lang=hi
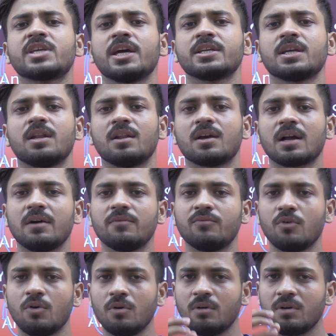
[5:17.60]
किया जाने लगा
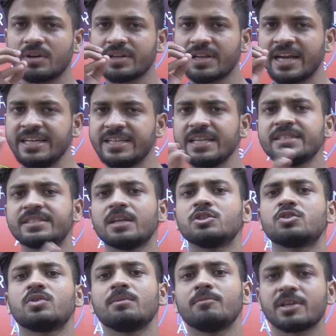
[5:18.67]
वो नाइनटीन
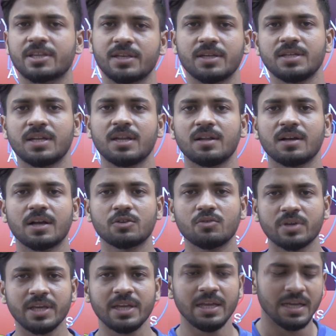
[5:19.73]
सेंचुरी में किया जाने लगा
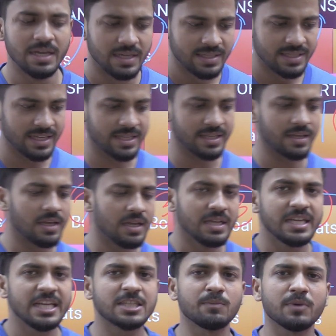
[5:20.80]
क्योंकि देखिए
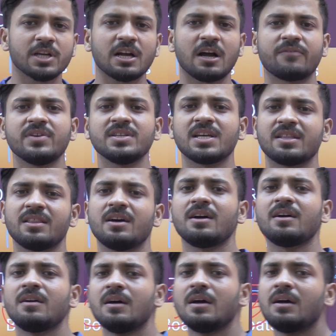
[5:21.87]
इसमें काफ़ी
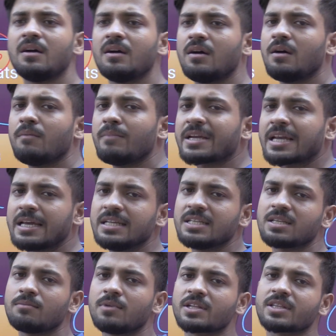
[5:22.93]
ज़्यादा
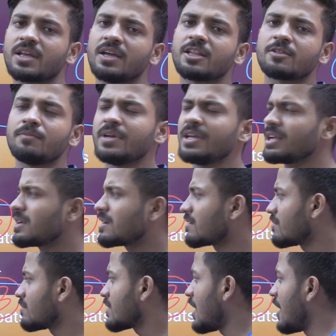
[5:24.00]
मैकेनिज़्म लगता है इसमें
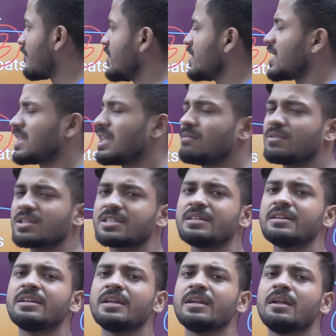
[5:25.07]
काफ़ी ज़्यादा
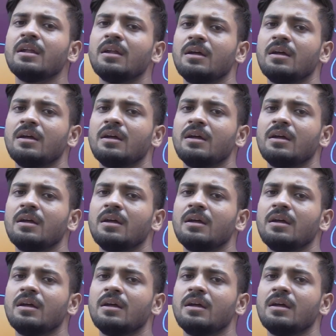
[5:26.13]
मशीनरी